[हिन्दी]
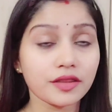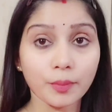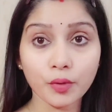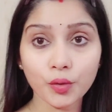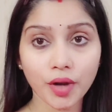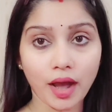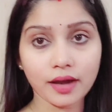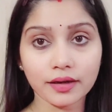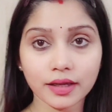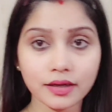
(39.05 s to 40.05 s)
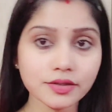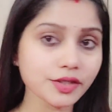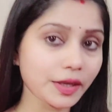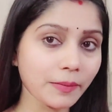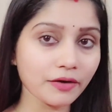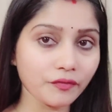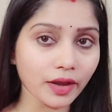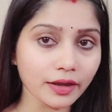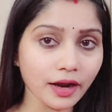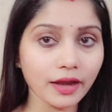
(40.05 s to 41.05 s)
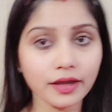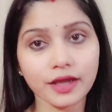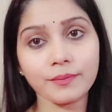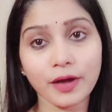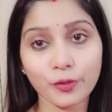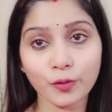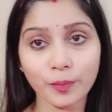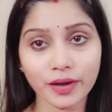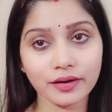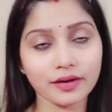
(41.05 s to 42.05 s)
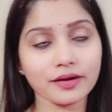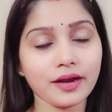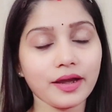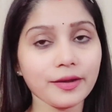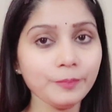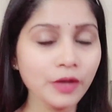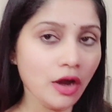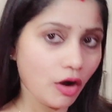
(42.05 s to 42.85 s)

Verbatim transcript: सबको उठा करके नीचे एक बार फेंक रहा है एक बार ऊपर रख रहा है